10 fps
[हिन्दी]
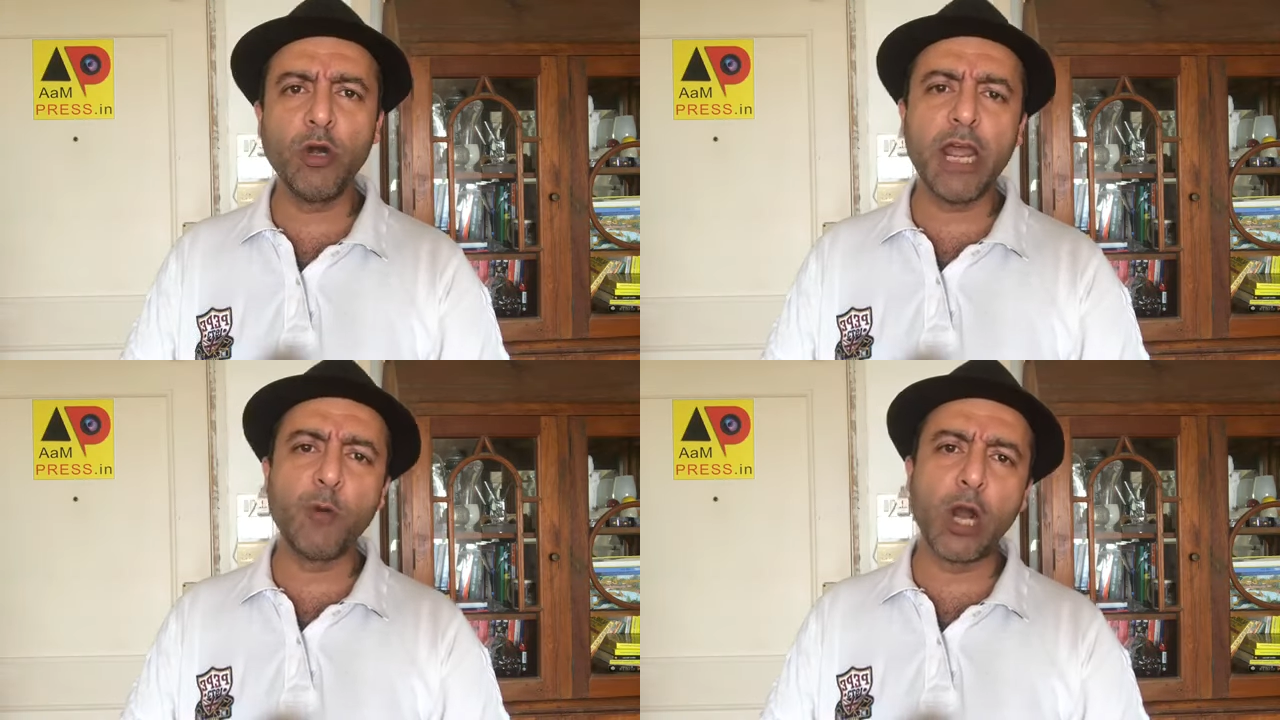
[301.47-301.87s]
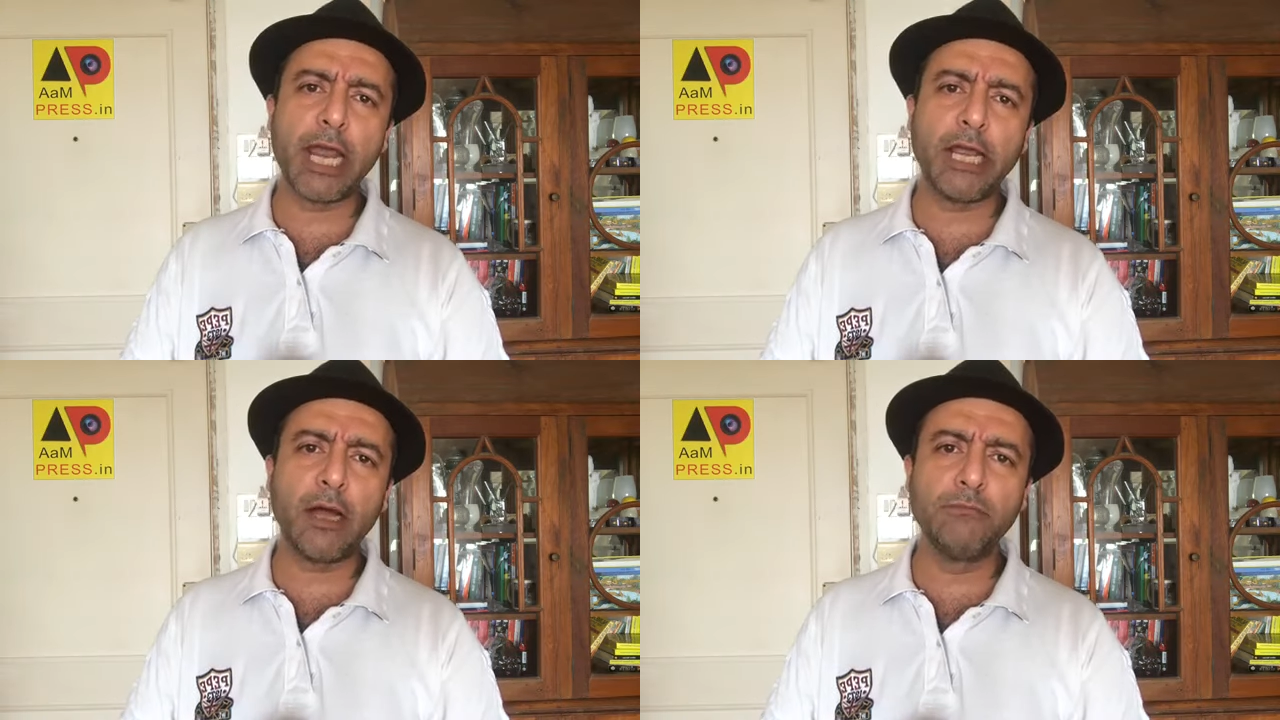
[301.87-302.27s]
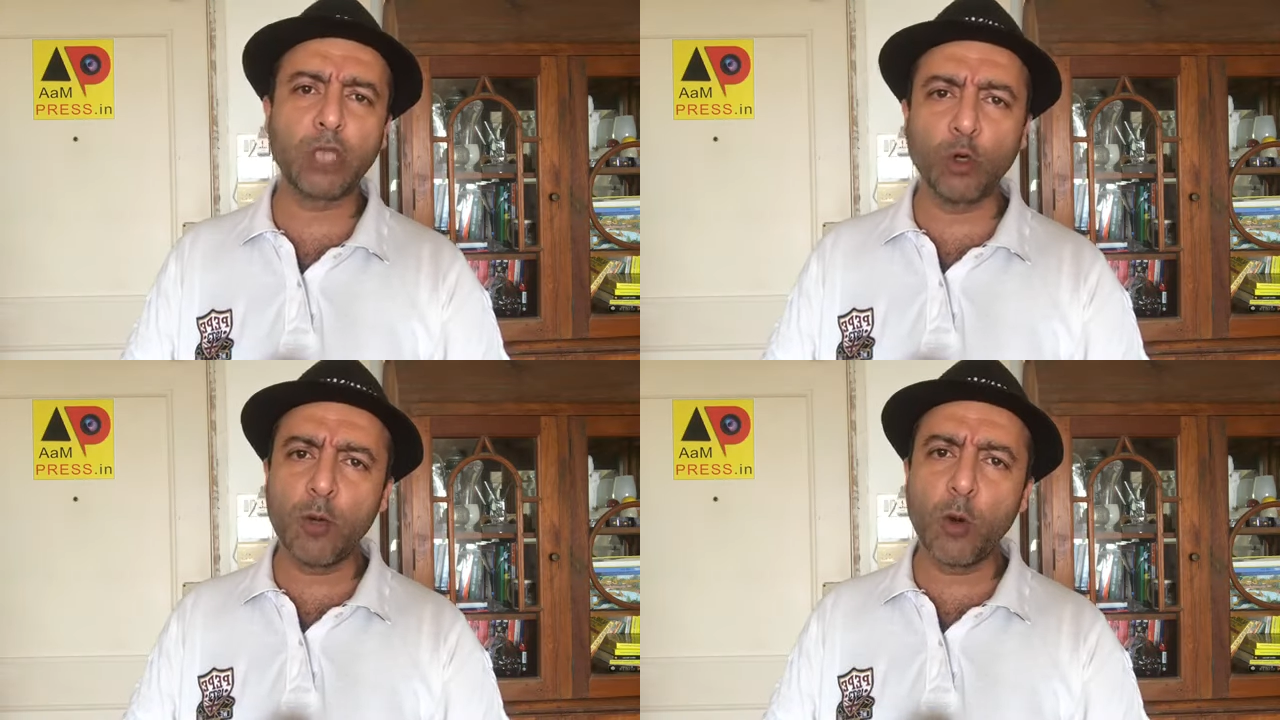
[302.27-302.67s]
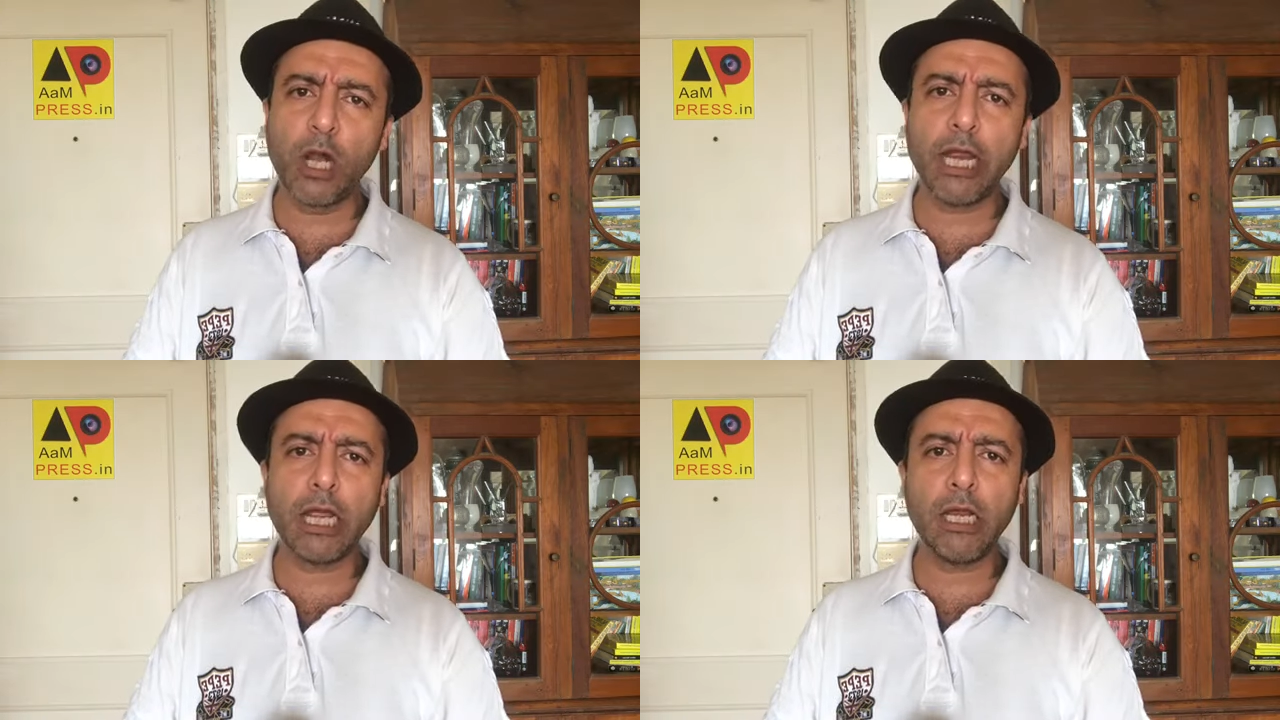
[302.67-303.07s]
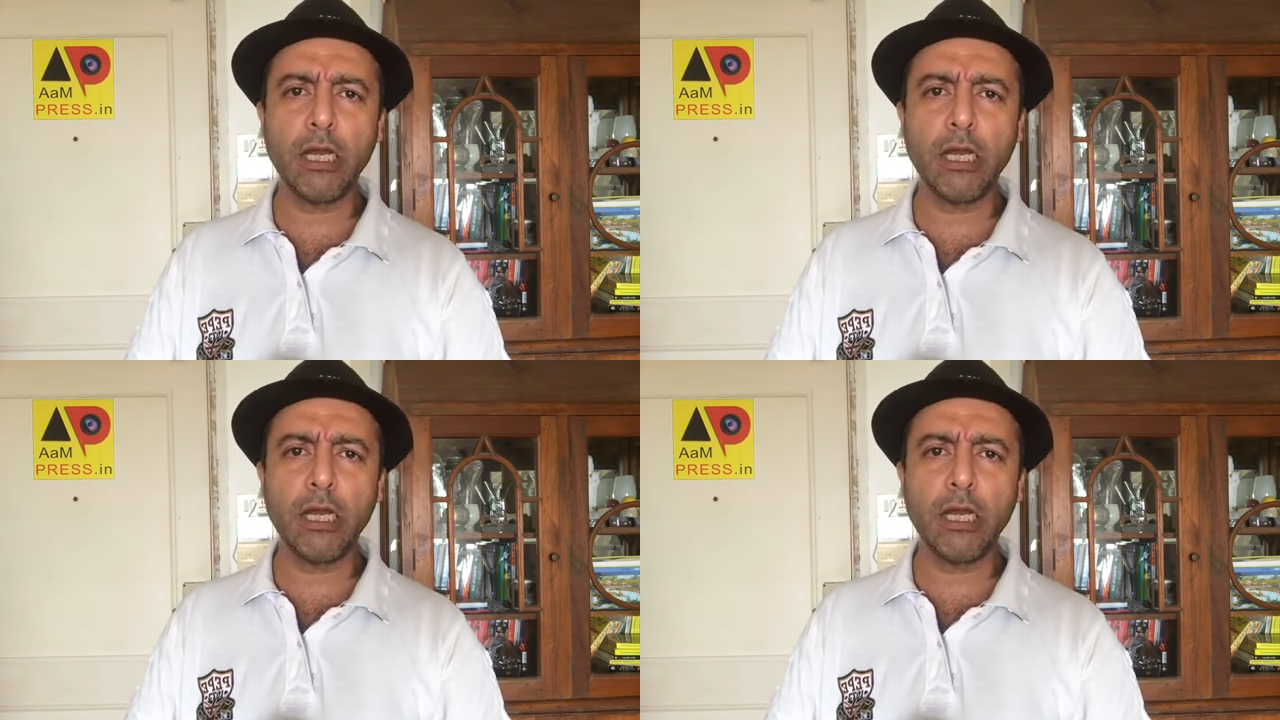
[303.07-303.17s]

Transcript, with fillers: नहीं बोलेंगे हम जरूर बोलेंगे